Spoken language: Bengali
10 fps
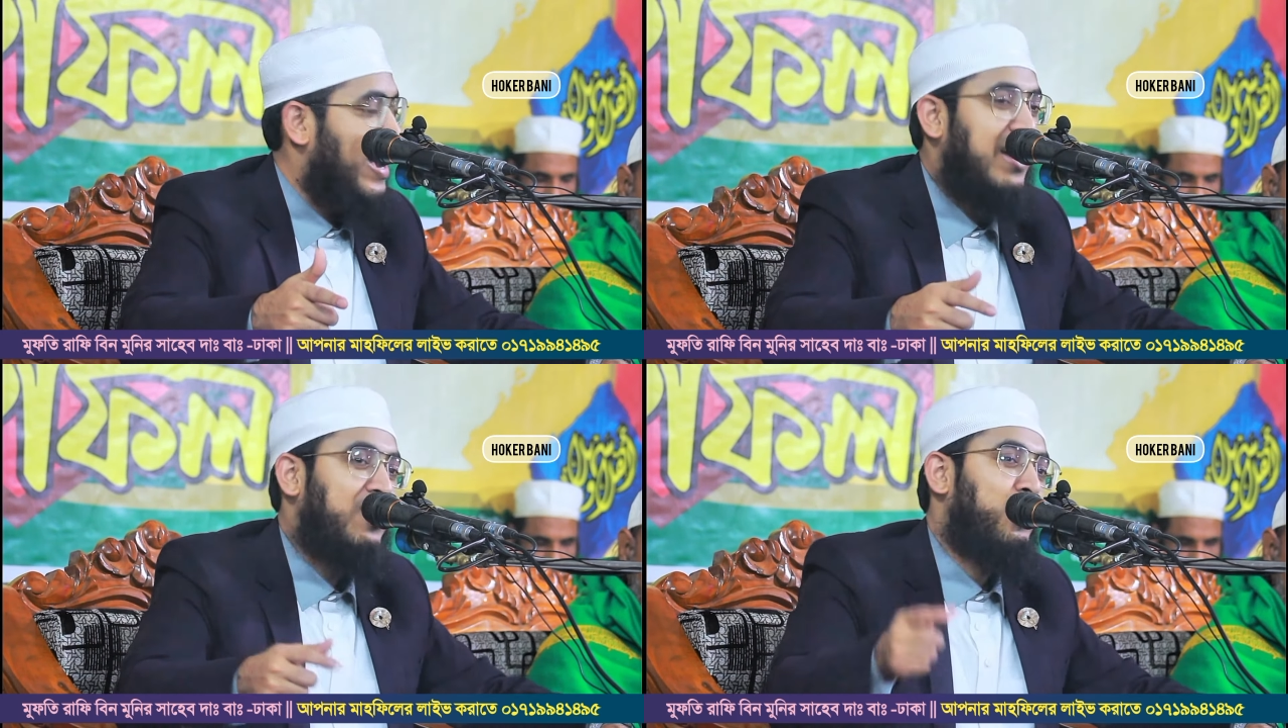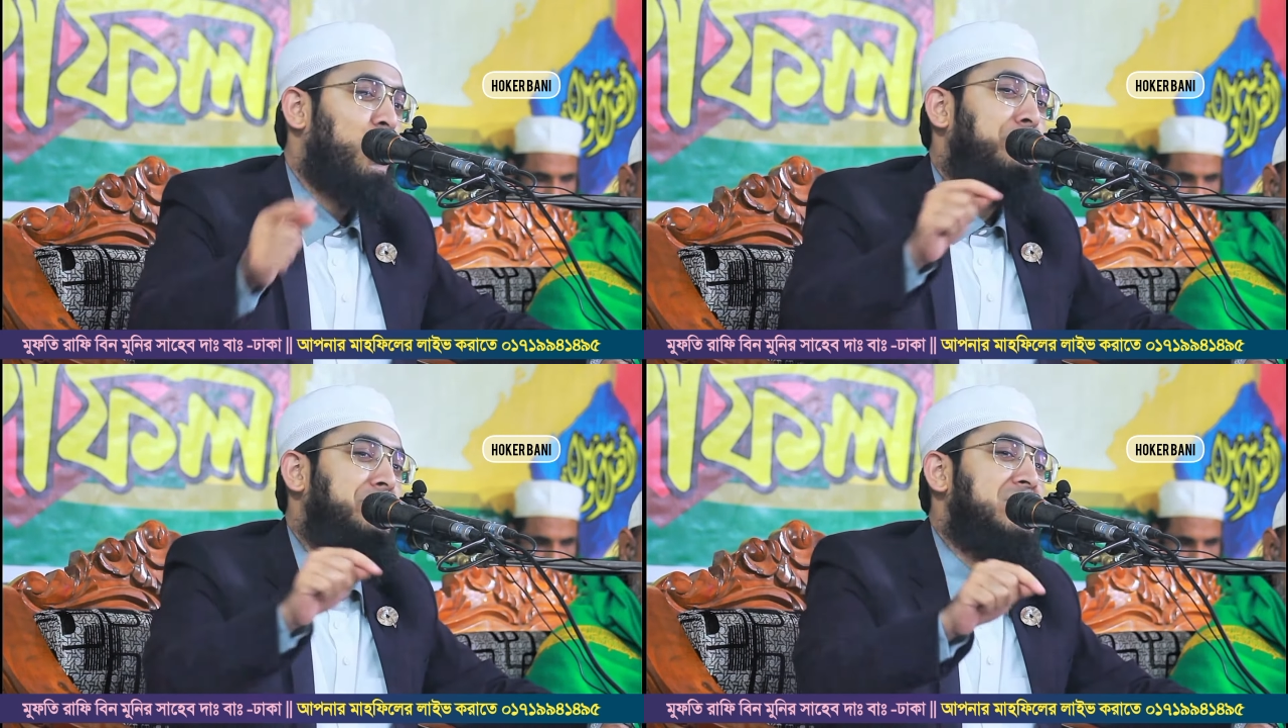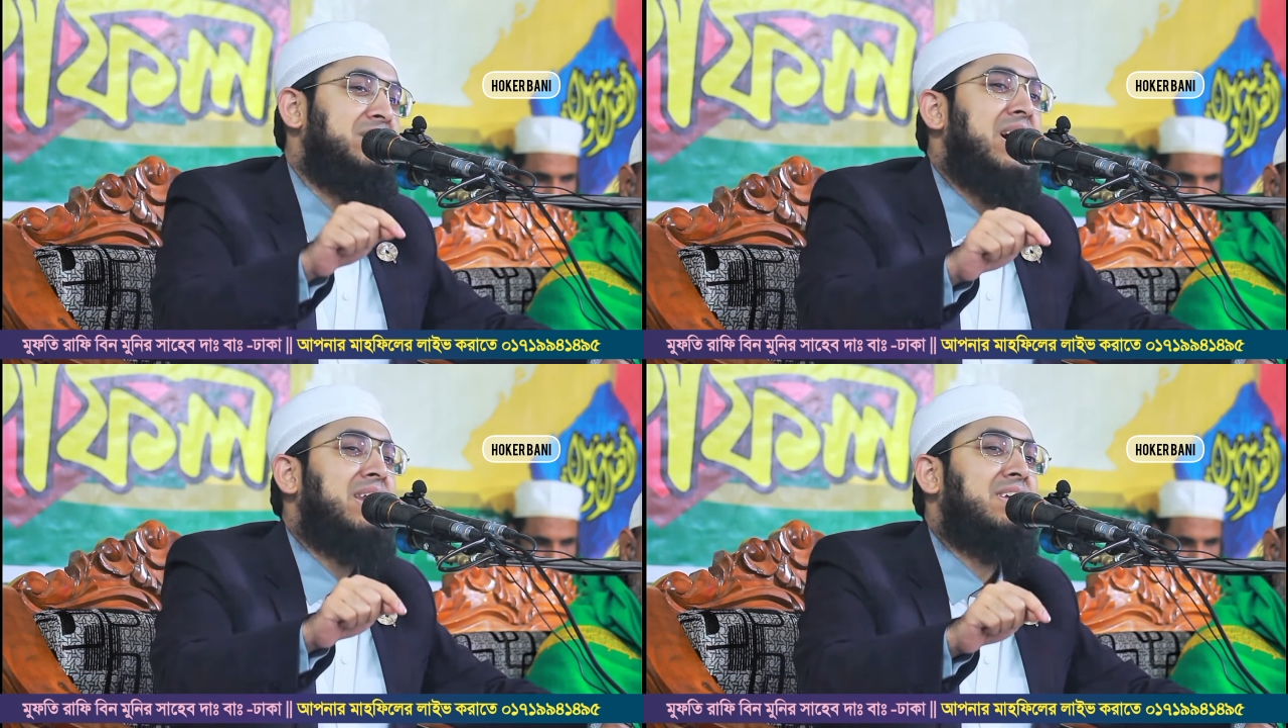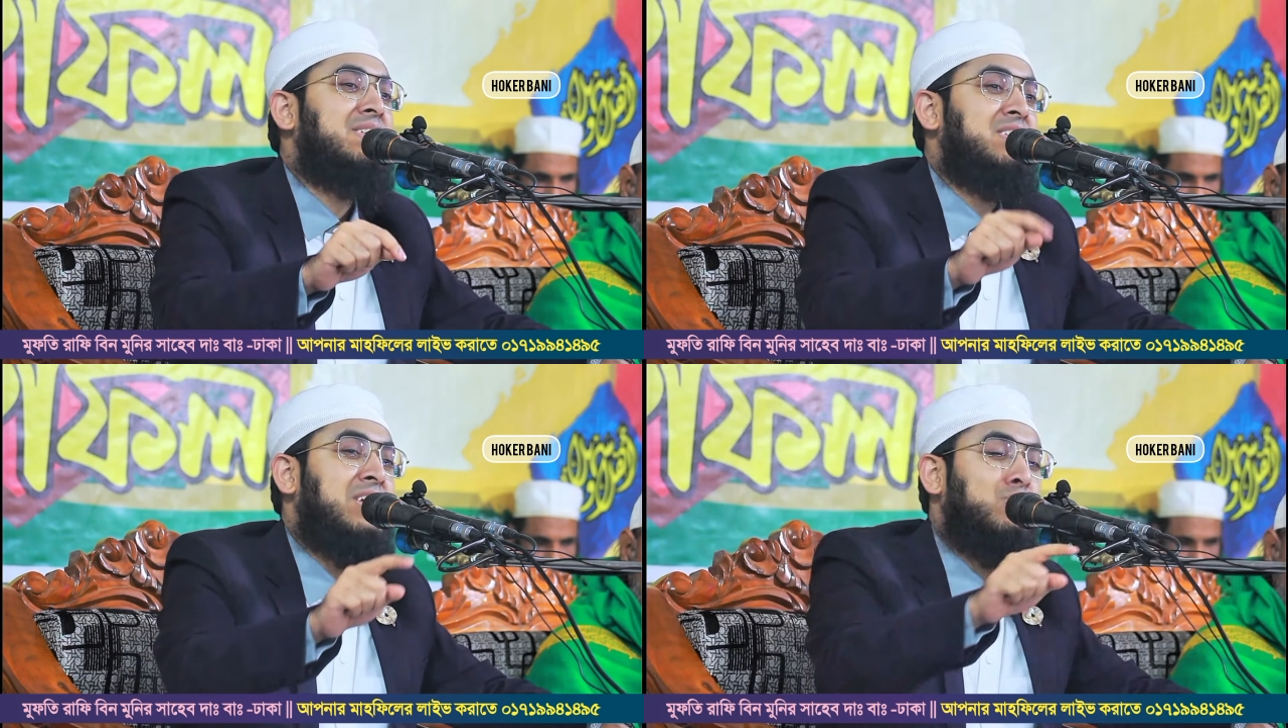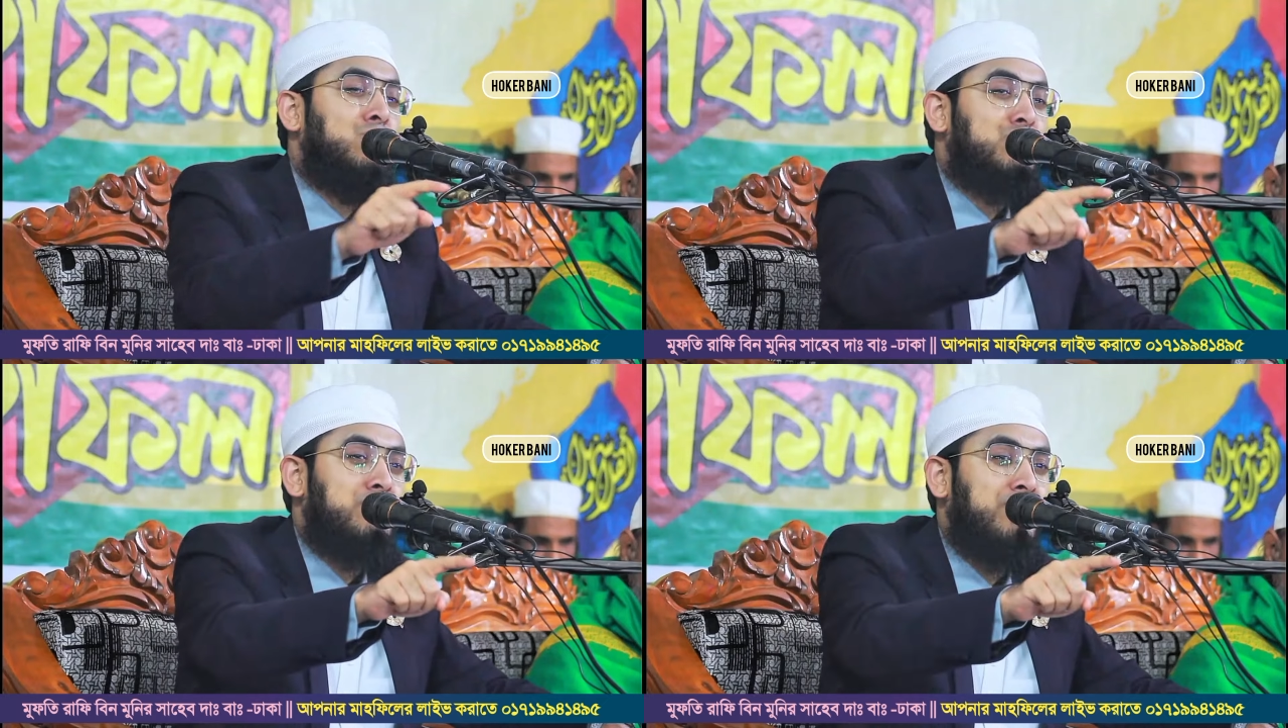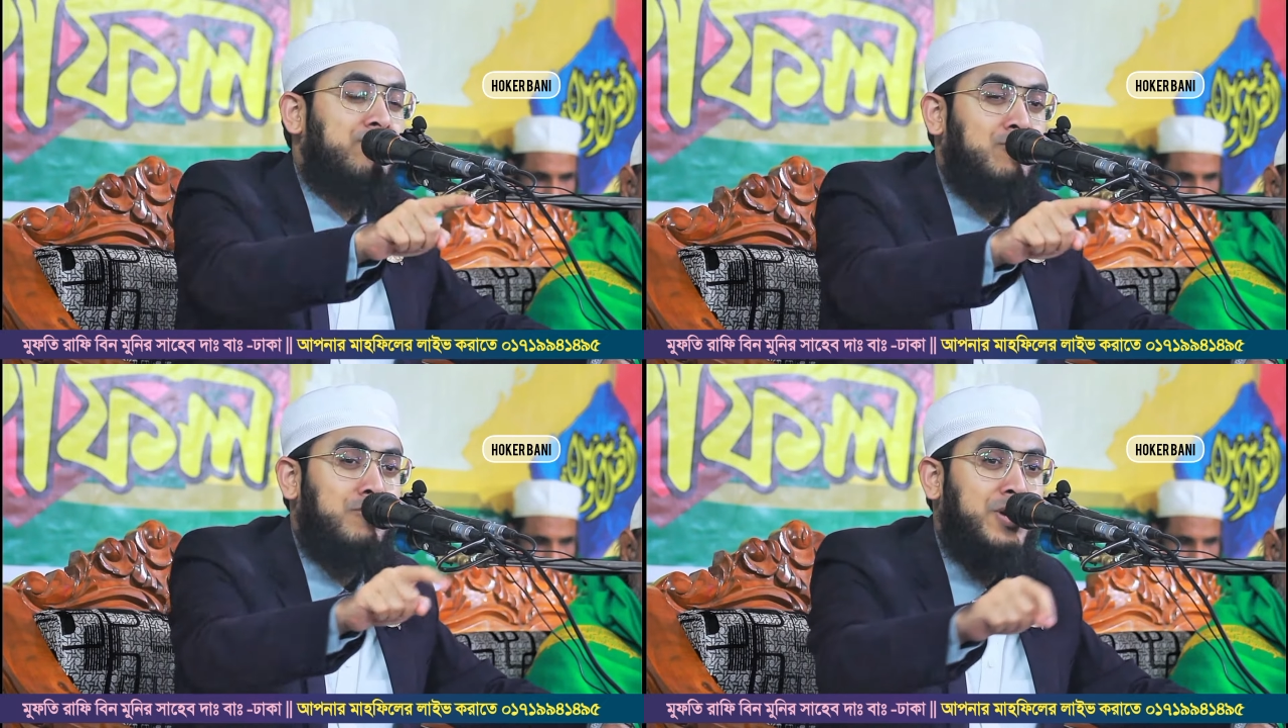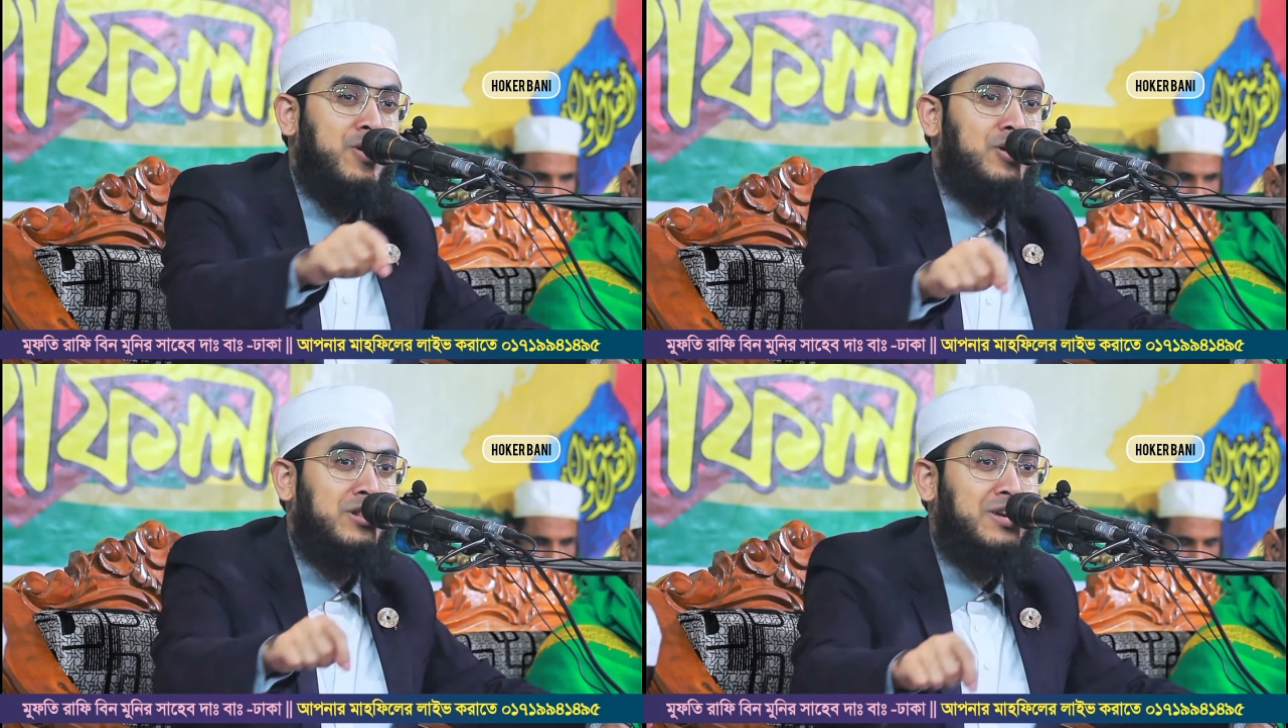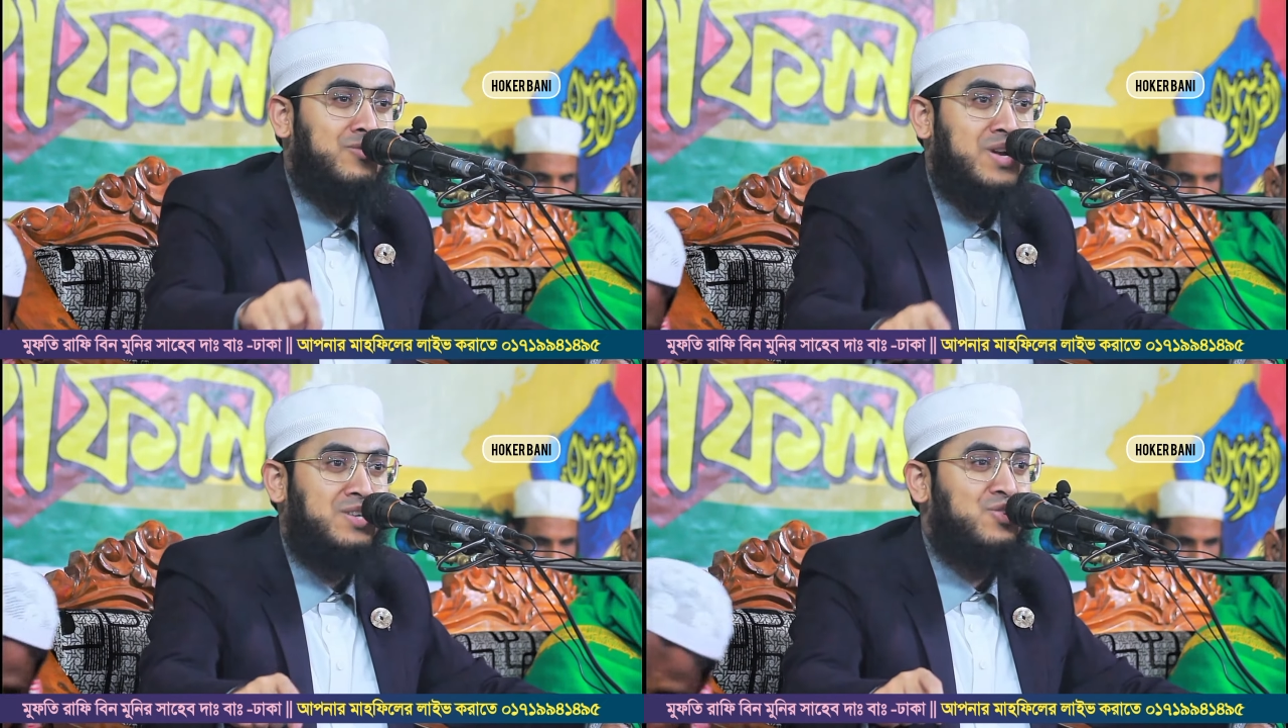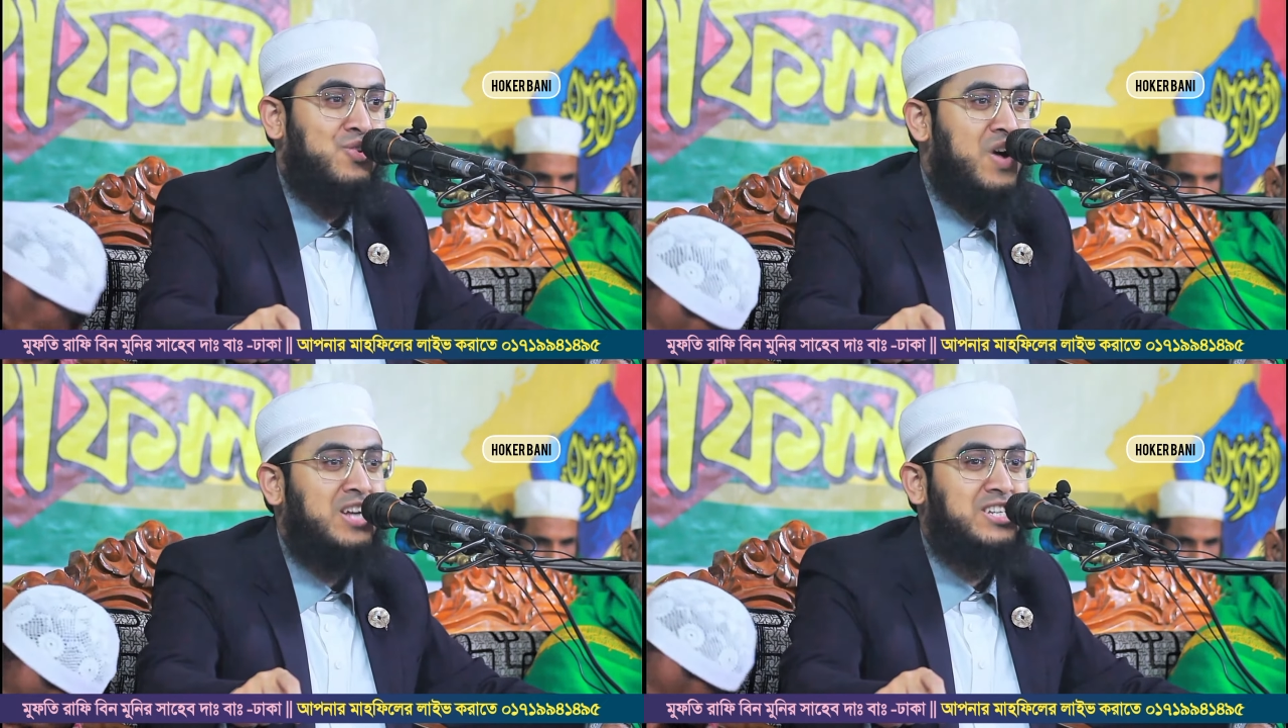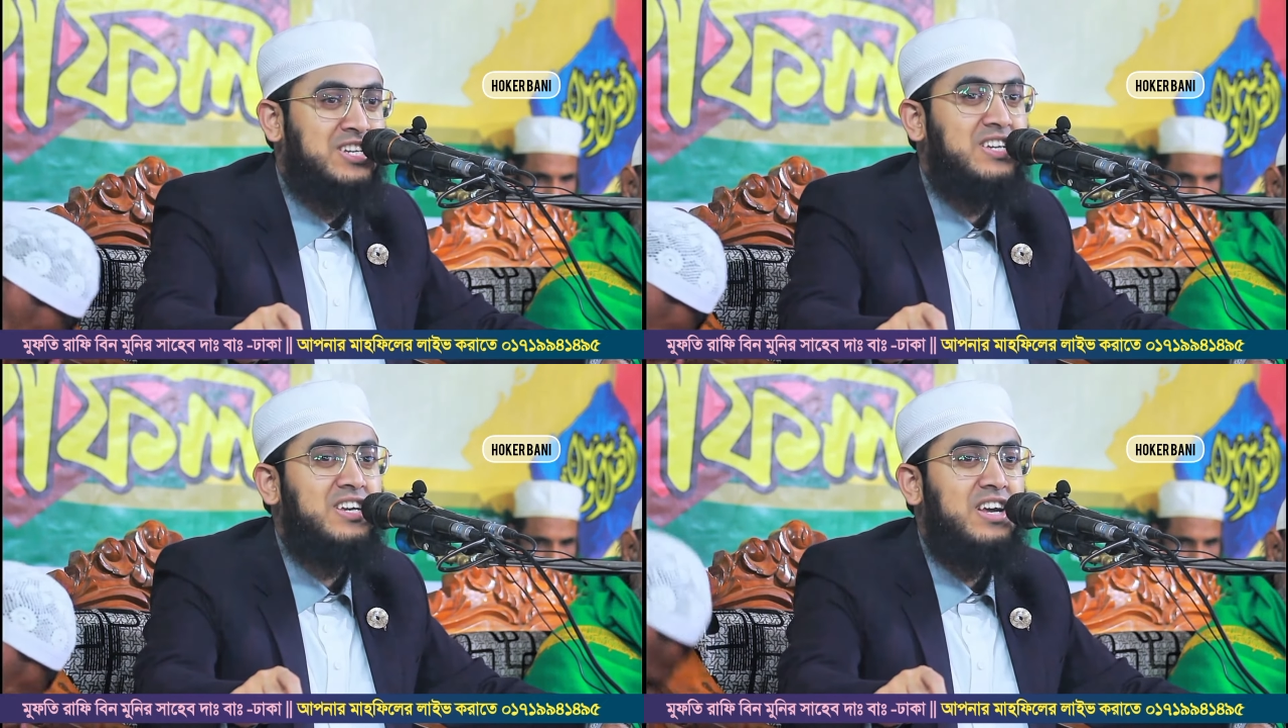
আর নবীজি জানেন যে এই দুশ্মন নবীকে হত্যা করার জন্য আসে